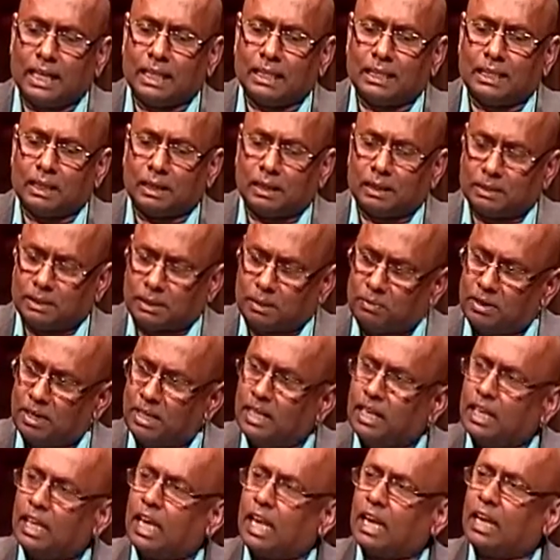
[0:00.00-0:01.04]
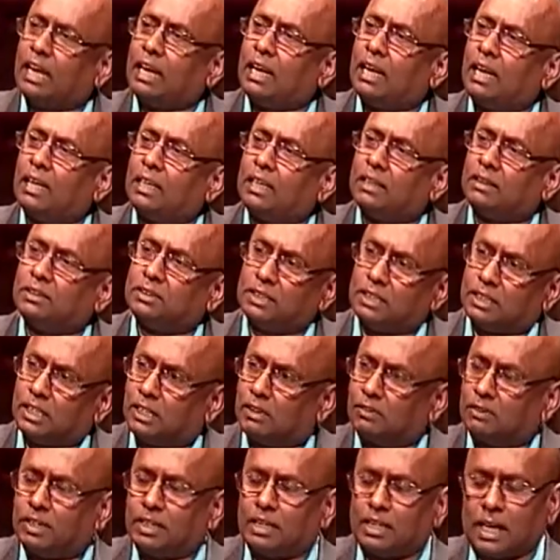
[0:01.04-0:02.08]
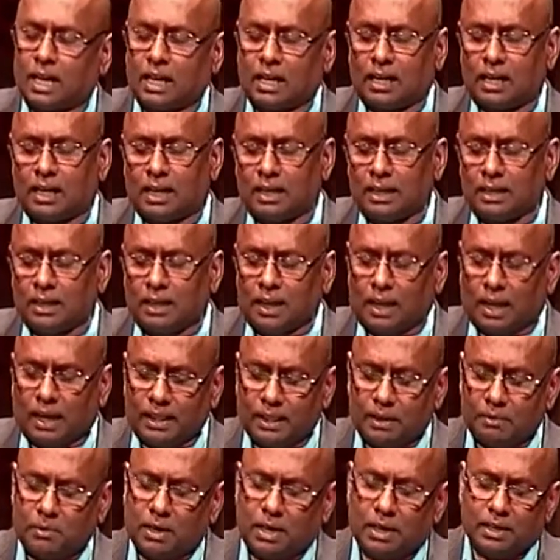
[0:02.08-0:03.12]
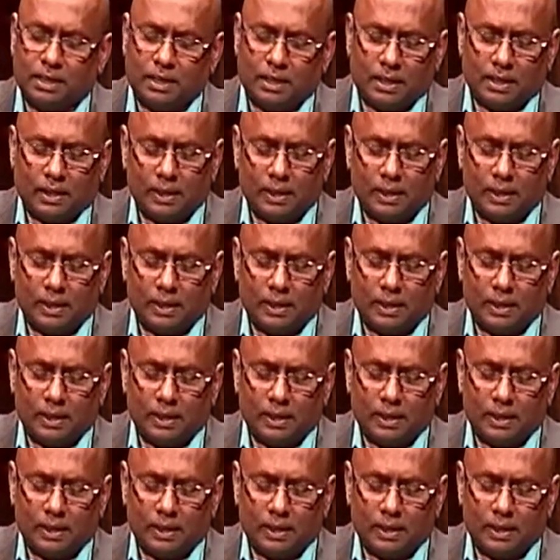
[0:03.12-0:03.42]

த தமிழரே அல்லாத சிங்களவர் நாங்கள் அதே மாதிரி